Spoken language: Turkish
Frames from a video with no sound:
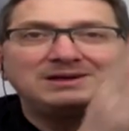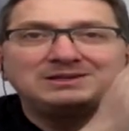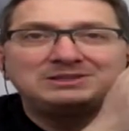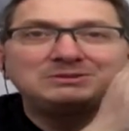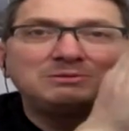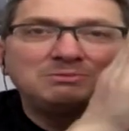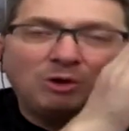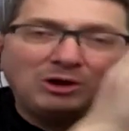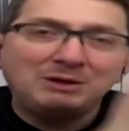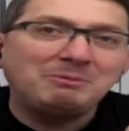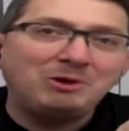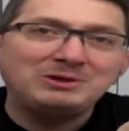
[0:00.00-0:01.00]
Şimdi
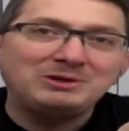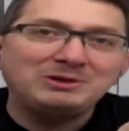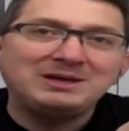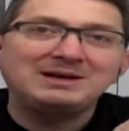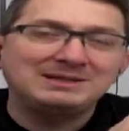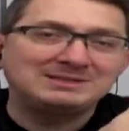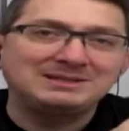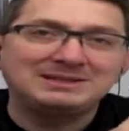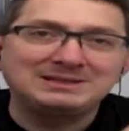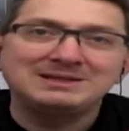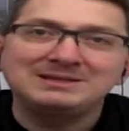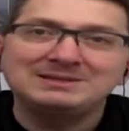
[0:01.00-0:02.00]
böyle bir bölgeye
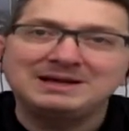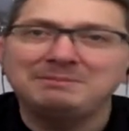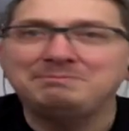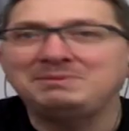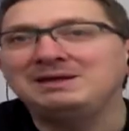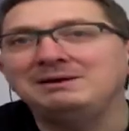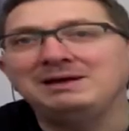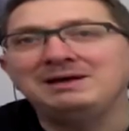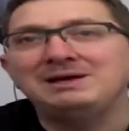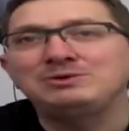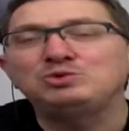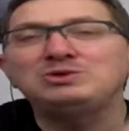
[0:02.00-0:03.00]
rastladıklarında bir de
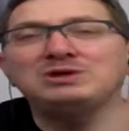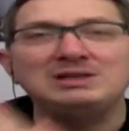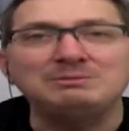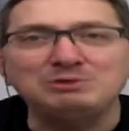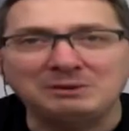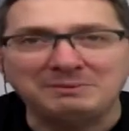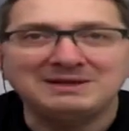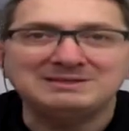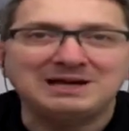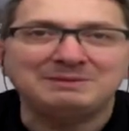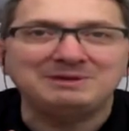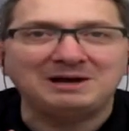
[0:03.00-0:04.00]
e, dünyada buna
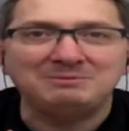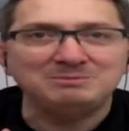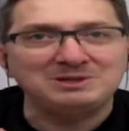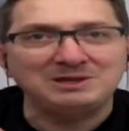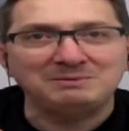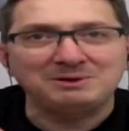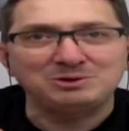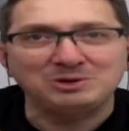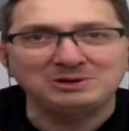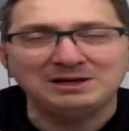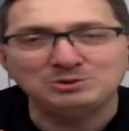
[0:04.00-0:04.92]
benzer bir yer mi diye bakıyorlar.